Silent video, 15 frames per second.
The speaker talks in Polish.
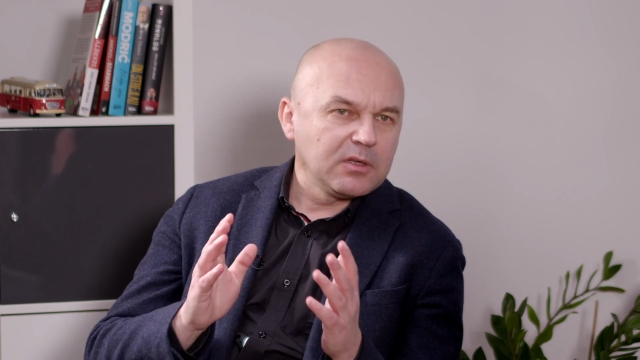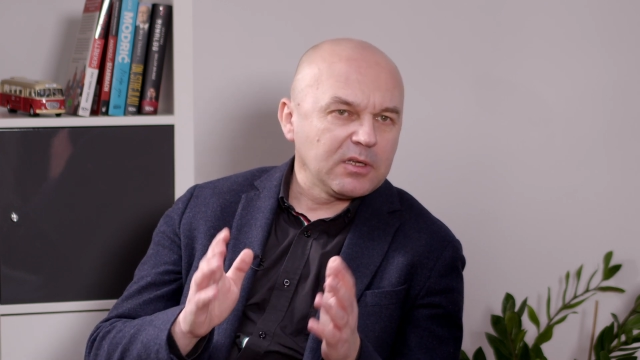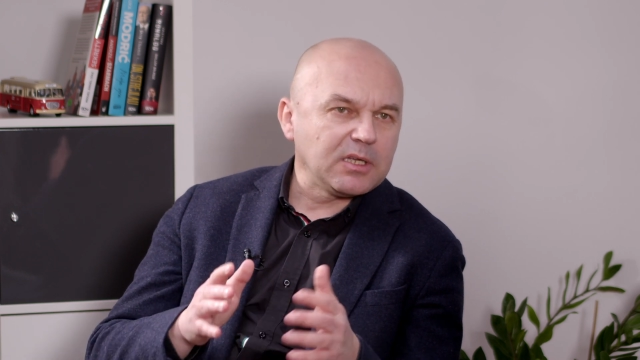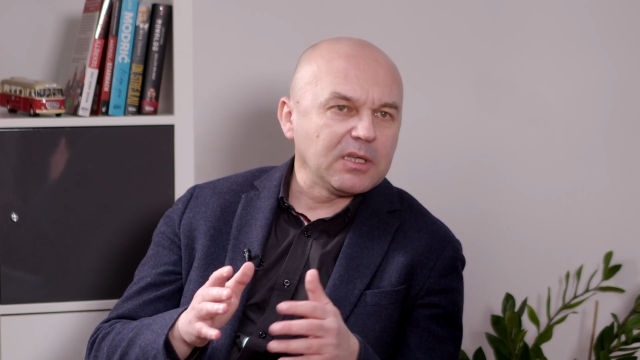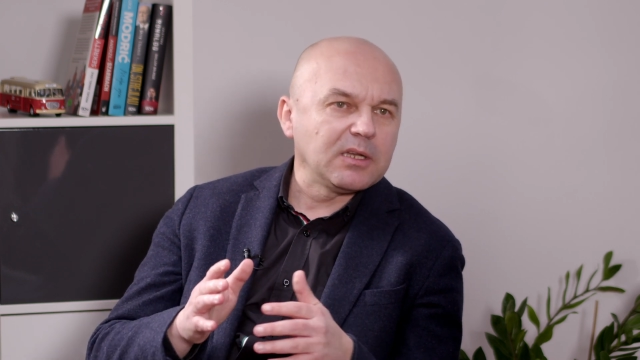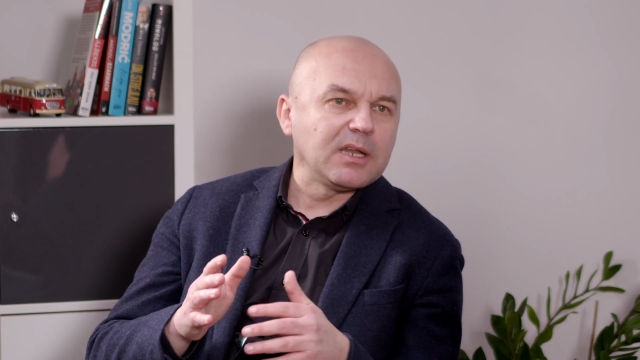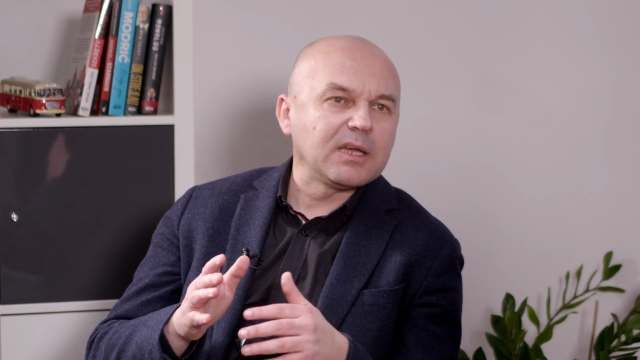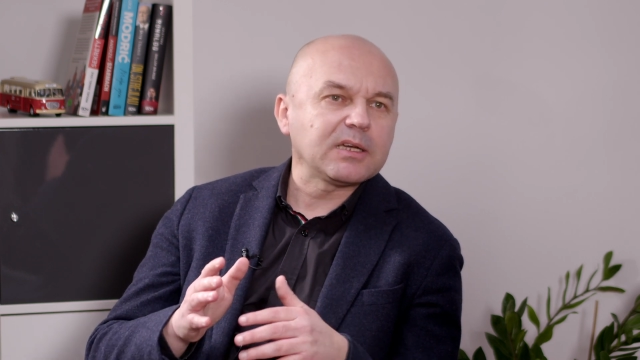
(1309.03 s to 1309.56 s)

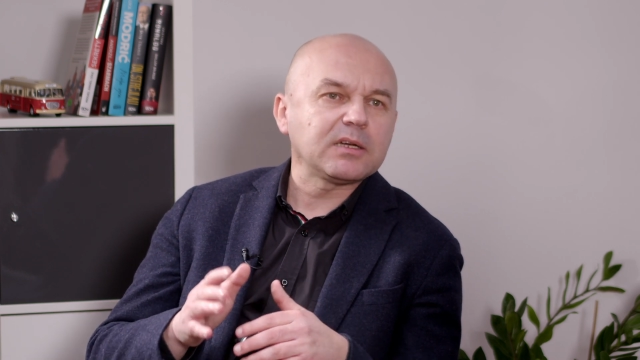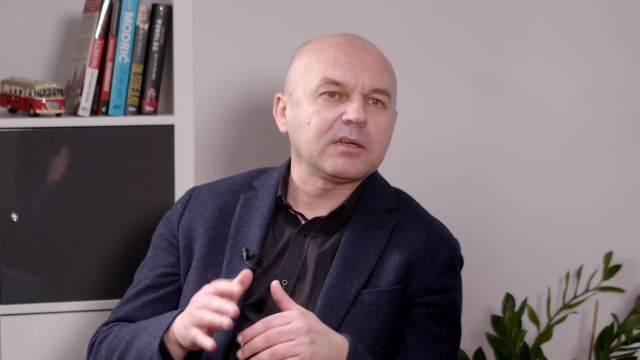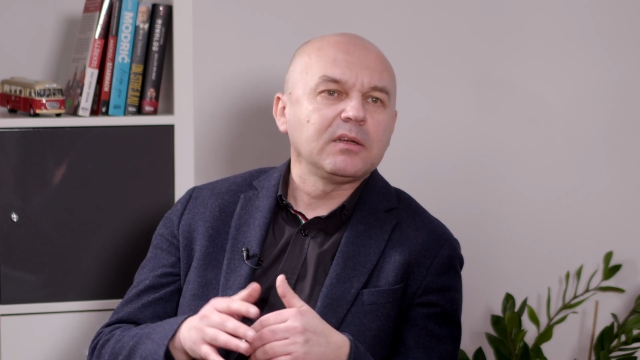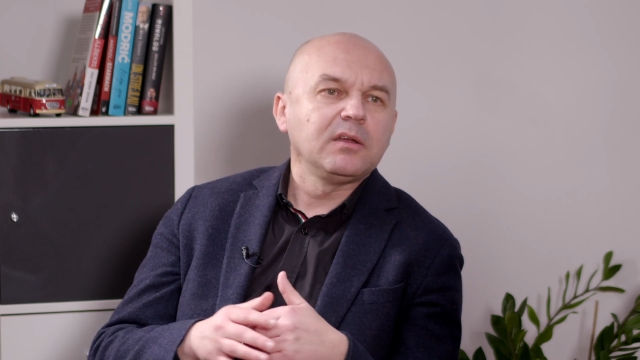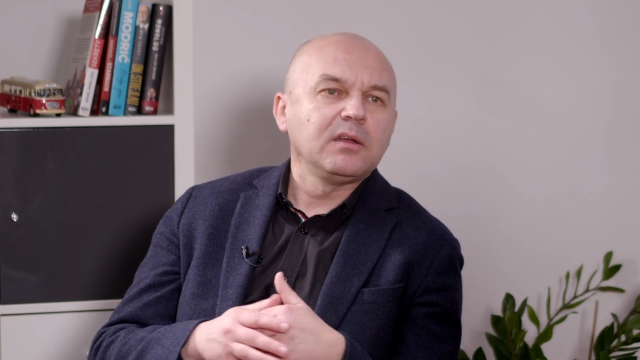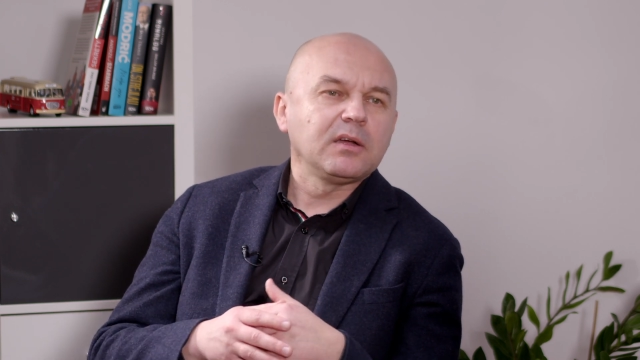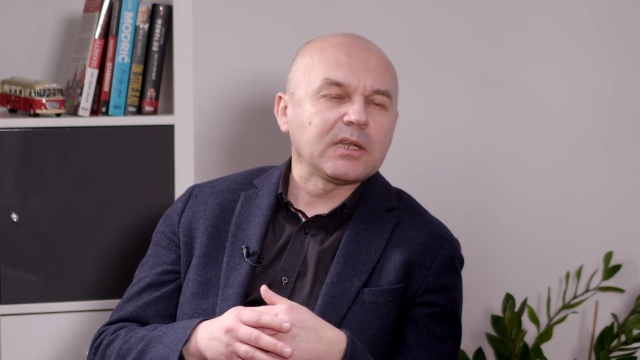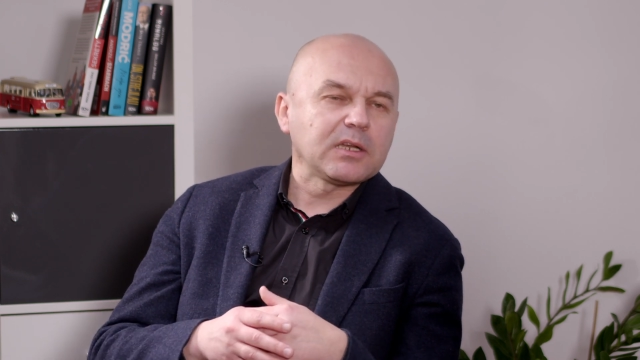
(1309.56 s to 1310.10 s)
I Lech
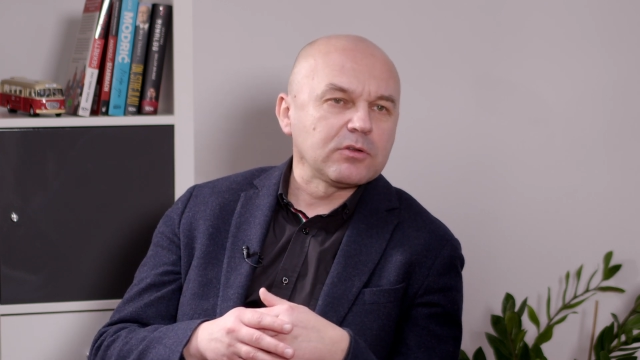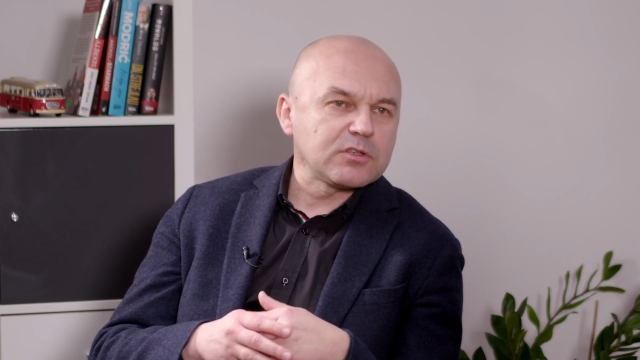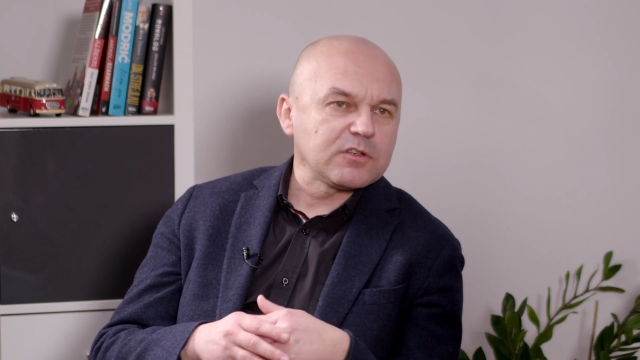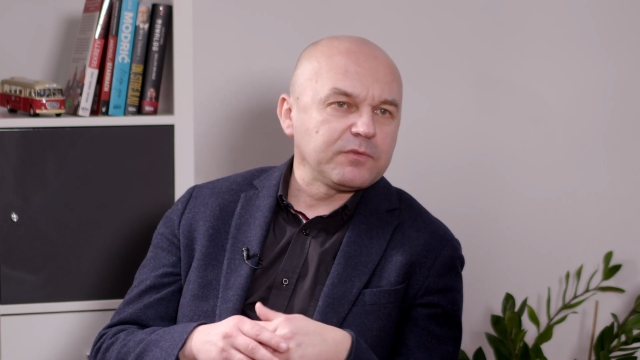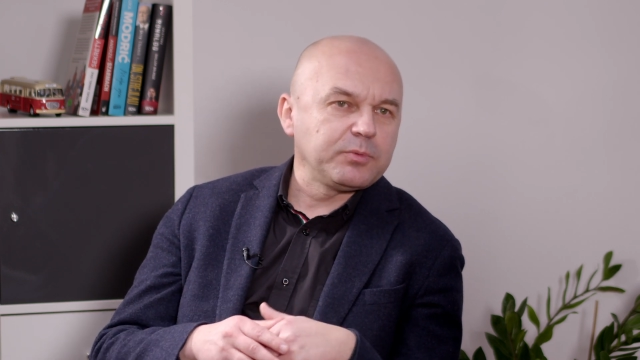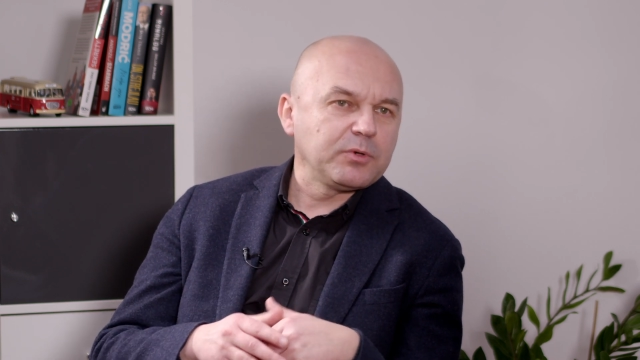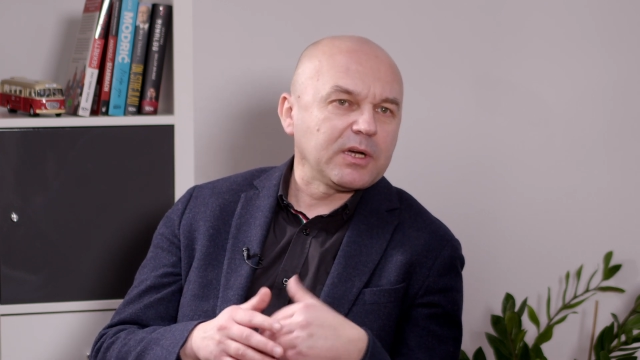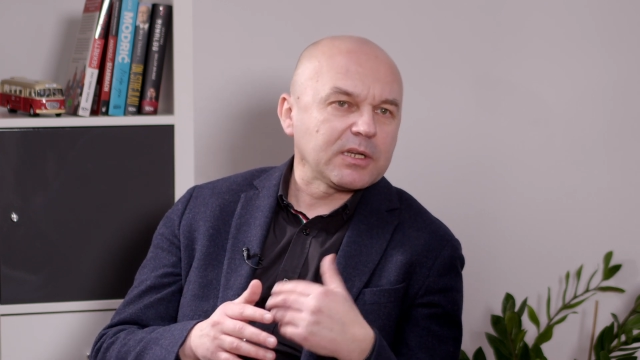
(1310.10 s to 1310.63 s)
grający
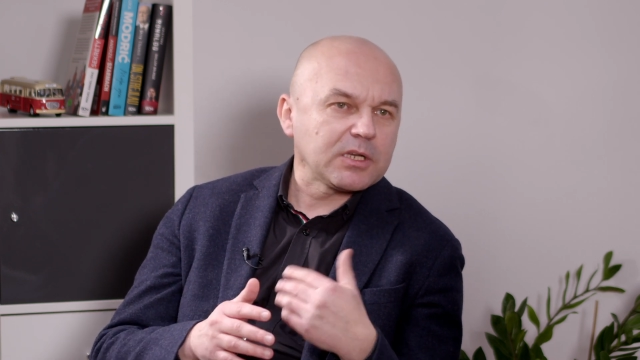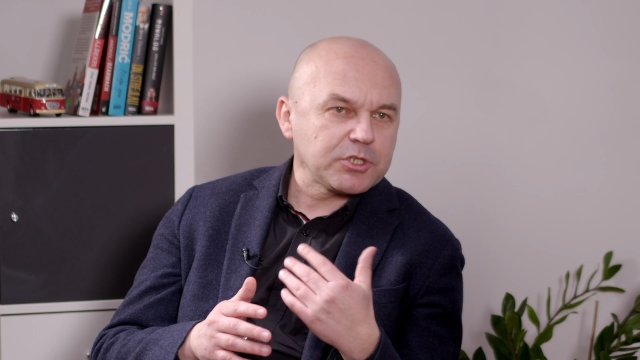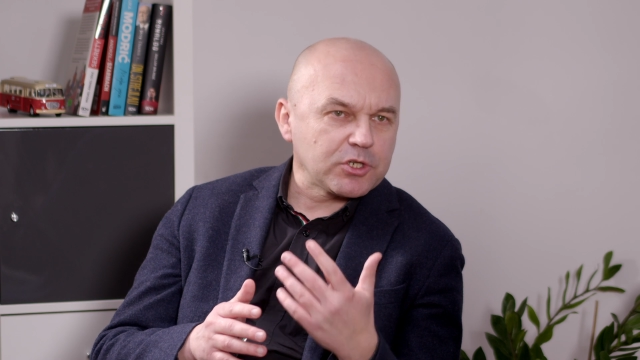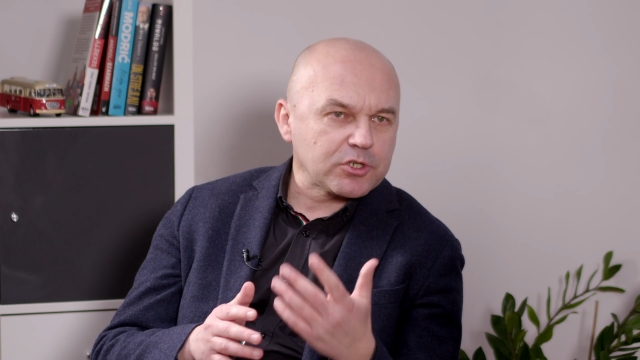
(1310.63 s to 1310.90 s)
w pucharach